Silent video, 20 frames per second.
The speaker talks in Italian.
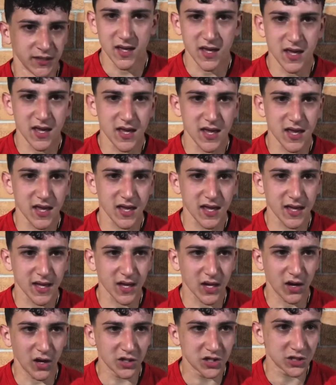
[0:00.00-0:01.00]

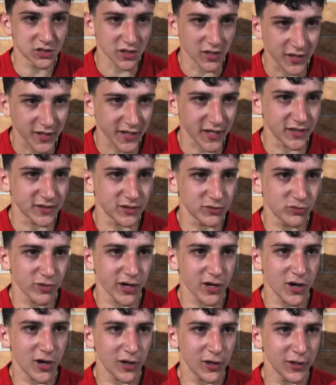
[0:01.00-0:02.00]
E oggi sono arrivati due
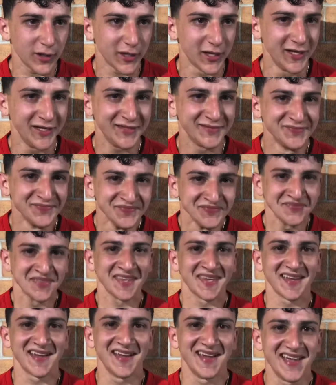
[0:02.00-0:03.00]
gol
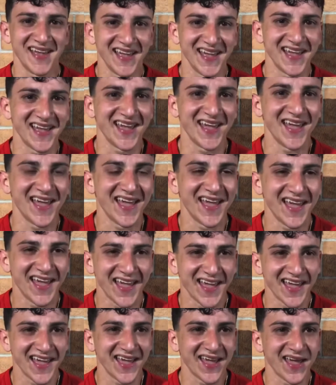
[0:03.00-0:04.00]
e...
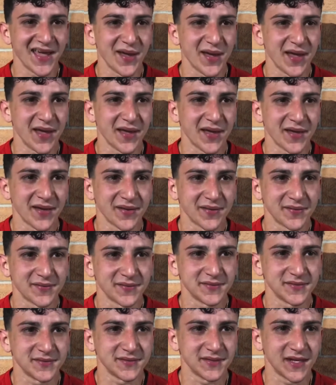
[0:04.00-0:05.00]
Ehm,
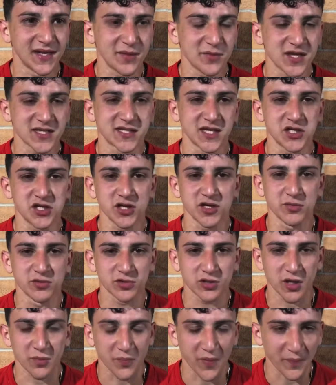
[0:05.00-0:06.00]
la mia stagione
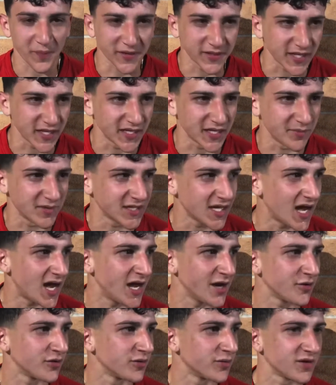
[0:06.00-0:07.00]
purtroppo è partita da metà
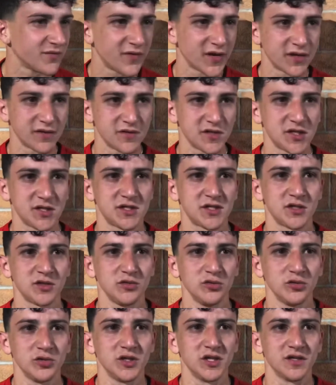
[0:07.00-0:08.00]
anno per varie
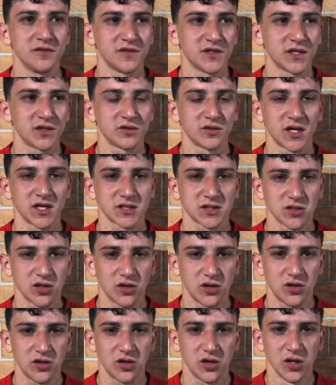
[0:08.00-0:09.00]
vicissitudini, fino ad ora
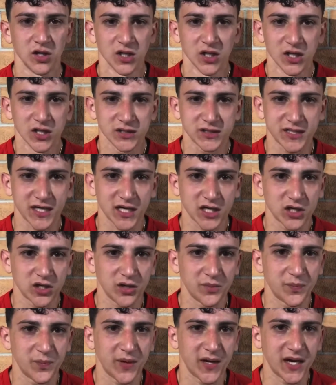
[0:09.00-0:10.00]
sto tra
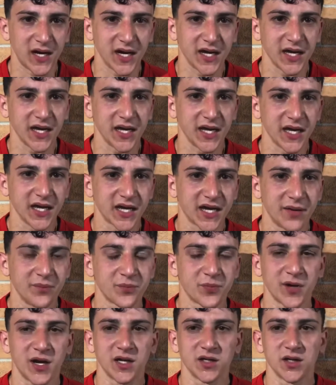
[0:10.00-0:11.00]
coppa e
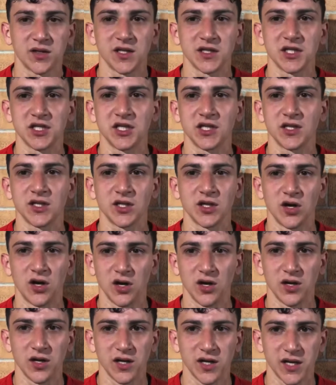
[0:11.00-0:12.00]
campionato a una decina di
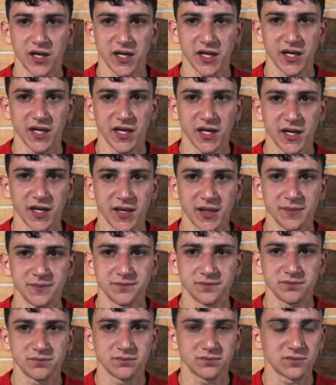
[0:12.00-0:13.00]
gol e
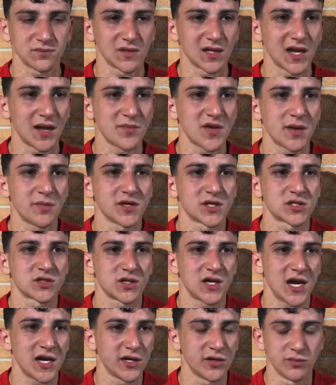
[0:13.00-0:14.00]
mm, la mia
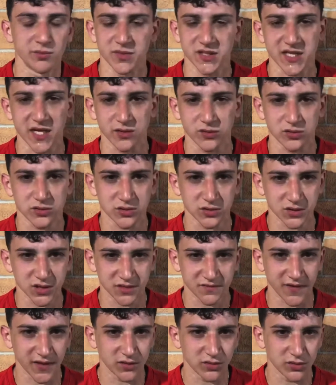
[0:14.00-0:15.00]
personale non mi sento
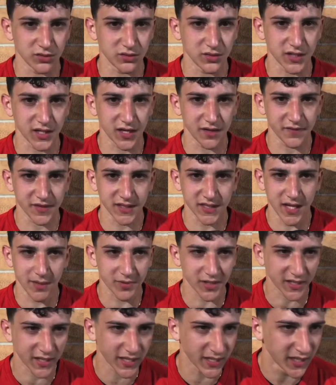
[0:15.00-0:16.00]
soddisfatto, devo dire la verità,
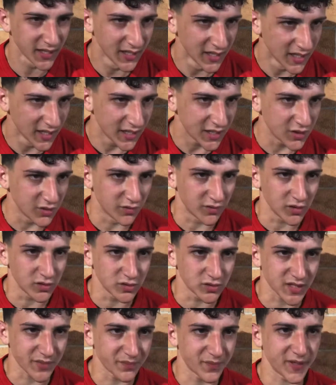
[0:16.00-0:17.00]
perché io
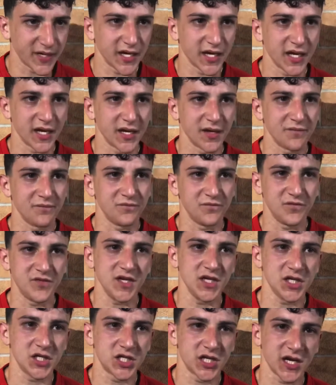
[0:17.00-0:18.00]
voglio sempre
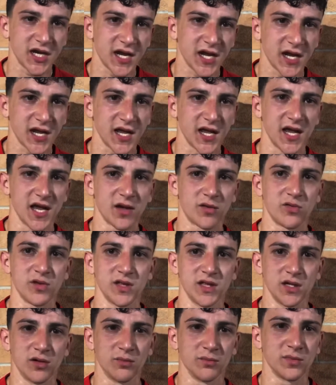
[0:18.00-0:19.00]
vincere e
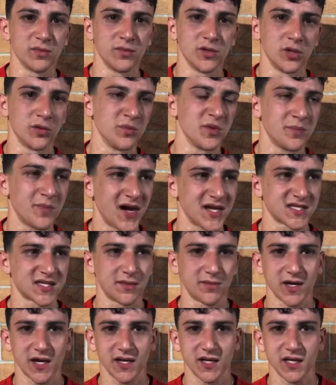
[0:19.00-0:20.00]
quindi non, non mi basta
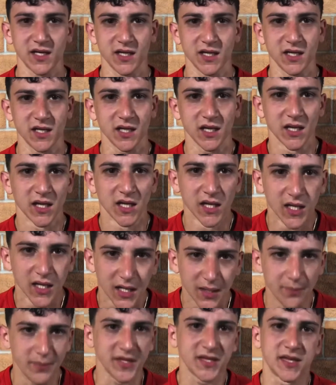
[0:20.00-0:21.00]
magari
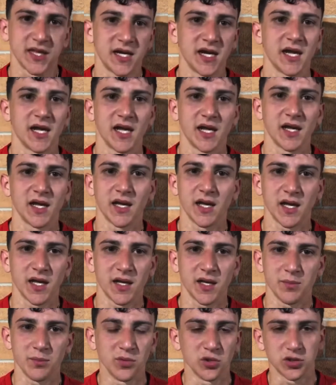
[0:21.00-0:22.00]
mettere
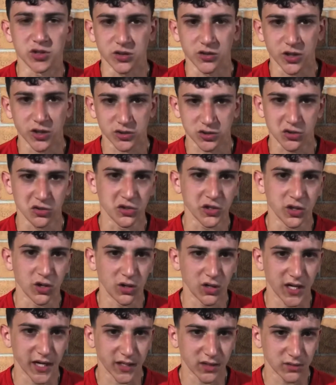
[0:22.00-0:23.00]
in bottino solo i
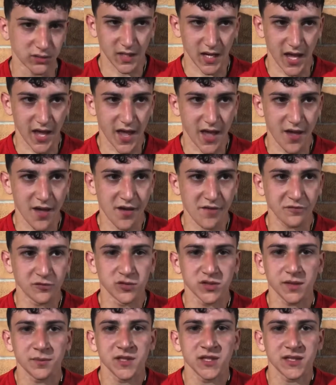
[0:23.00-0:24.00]
gol. Ecco. È
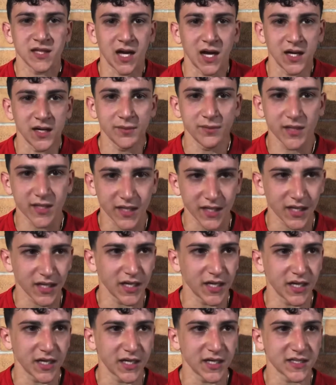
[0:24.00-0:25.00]
fondamentale
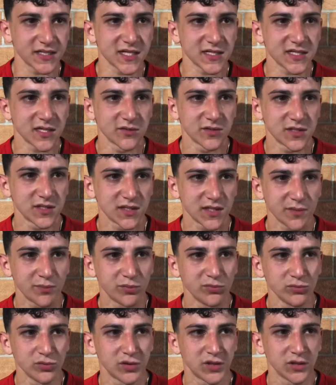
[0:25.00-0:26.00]
perché senza questi tre
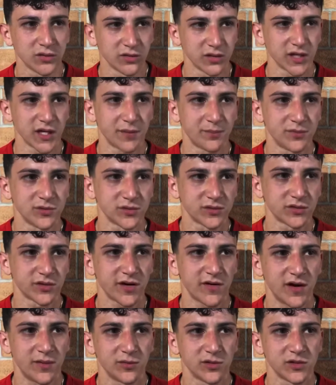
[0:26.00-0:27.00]
punti noi
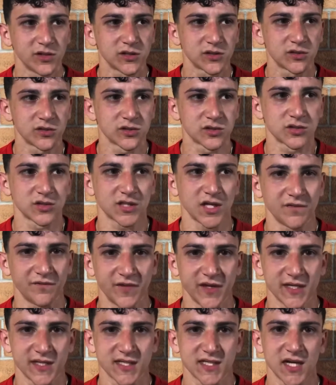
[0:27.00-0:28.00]
abbandonavamo il discorso
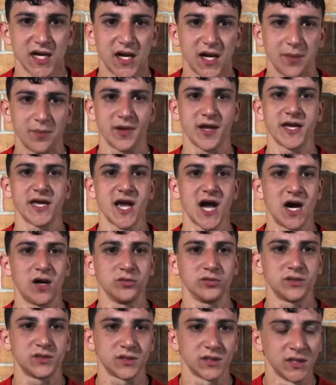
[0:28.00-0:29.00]
salvezza, play
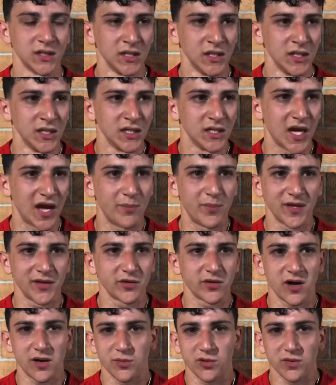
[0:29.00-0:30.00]
out
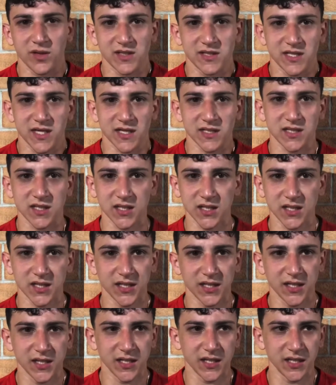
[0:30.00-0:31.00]
abbandonavamo
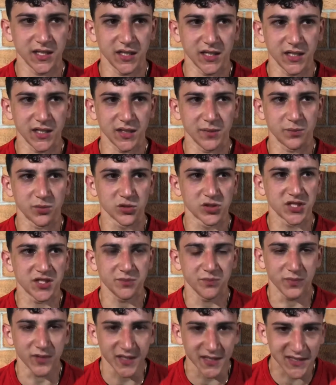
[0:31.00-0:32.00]
qualsiasi
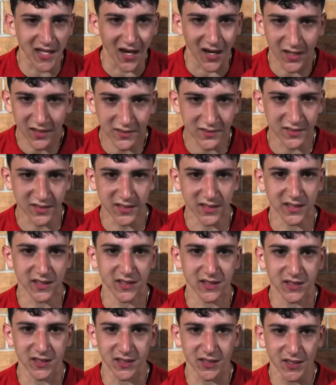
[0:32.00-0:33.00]
possibilità
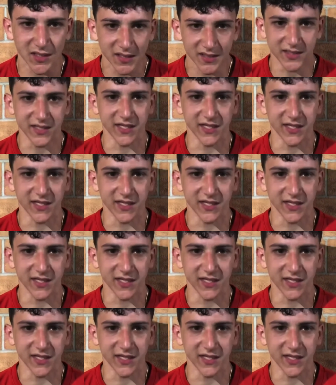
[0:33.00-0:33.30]
di, di